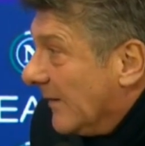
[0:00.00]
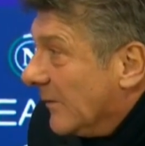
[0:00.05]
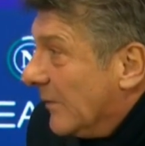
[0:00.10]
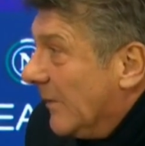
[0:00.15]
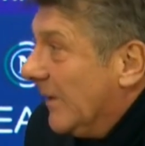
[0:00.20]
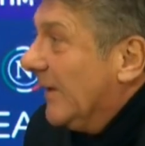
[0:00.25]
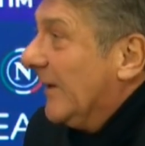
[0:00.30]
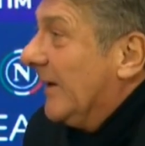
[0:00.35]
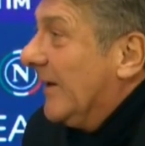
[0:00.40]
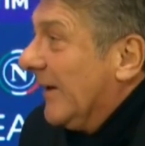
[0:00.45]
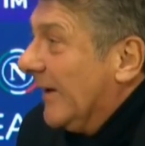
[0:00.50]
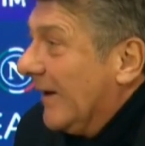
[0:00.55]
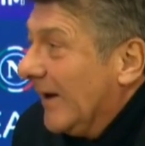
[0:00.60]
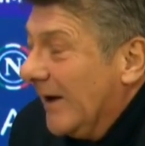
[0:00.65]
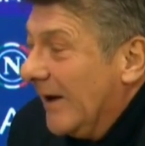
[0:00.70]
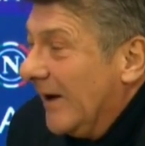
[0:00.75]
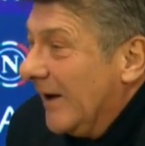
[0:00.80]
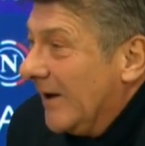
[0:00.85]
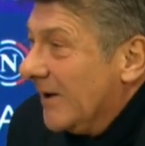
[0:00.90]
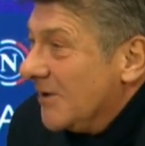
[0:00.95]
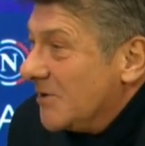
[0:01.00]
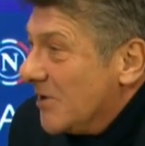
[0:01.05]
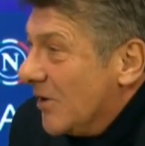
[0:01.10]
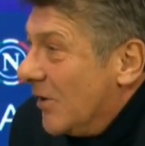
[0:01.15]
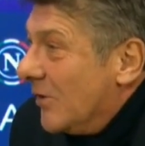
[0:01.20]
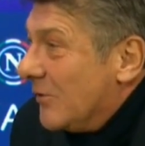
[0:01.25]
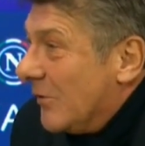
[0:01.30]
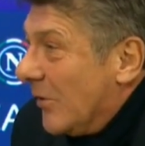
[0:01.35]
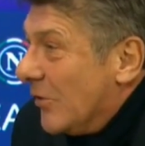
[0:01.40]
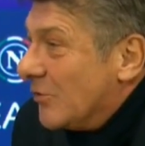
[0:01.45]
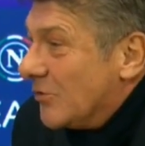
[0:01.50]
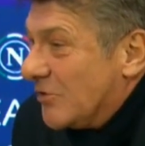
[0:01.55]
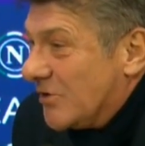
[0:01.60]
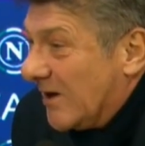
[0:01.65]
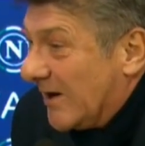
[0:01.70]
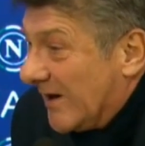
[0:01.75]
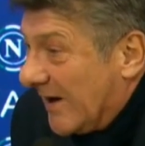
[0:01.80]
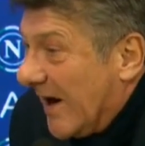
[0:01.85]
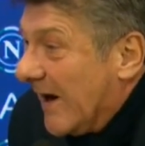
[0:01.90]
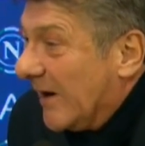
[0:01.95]
Quindi cioè, ho,
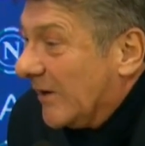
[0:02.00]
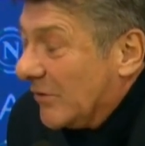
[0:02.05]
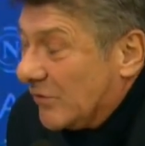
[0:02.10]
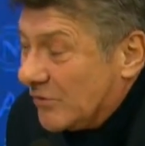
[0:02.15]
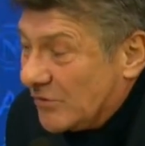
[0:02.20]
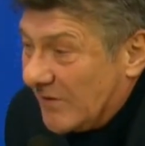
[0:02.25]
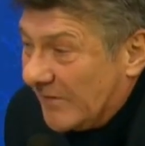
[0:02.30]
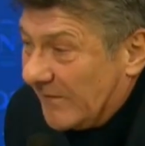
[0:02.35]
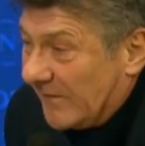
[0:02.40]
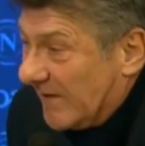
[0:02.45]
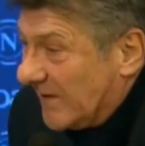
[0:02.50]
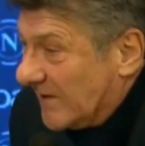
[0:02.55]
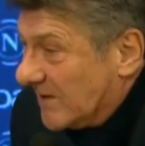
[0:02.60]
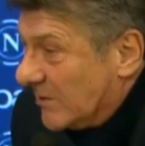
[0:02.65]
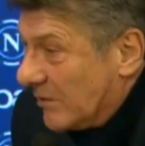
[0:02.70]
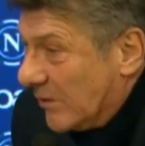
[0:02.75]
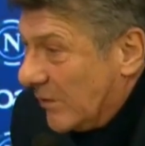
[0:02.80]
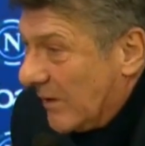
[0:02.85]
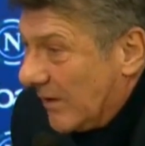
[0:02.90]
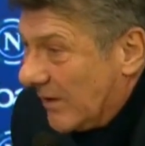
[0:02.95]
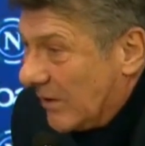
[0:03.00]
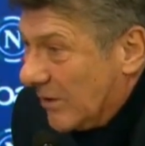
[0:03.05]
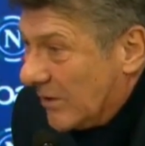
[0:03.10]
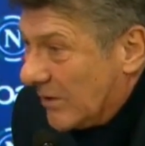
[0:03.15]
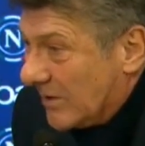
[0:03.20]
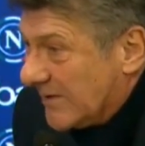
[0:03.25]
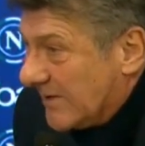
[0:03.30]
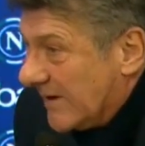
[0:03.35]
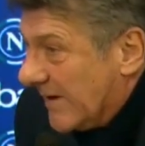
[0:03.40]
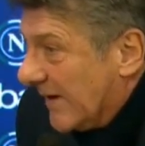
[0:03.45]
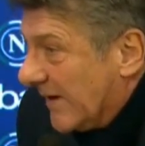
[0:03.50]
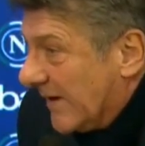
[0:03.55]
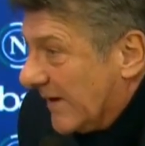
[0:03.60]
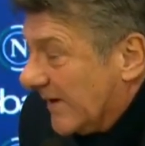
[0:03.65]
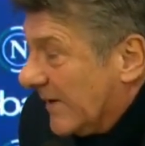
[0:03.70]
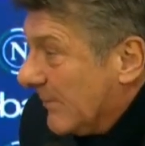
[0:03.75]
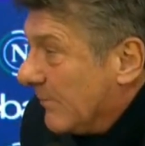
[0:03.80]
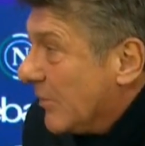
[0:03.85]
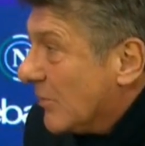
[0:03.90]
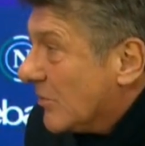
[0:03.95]
cercato, ho già visto qualcosa che
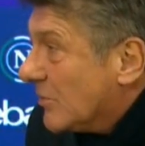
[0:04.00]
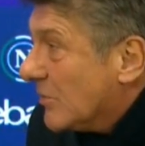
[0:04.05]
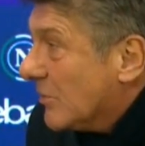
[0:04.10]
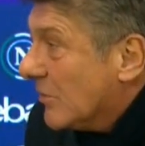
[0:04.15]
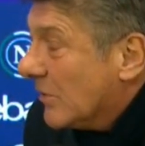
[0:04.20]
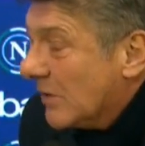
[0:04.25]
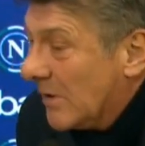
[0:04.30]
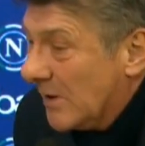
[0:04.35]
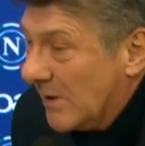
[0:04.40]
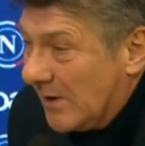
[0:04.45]
posso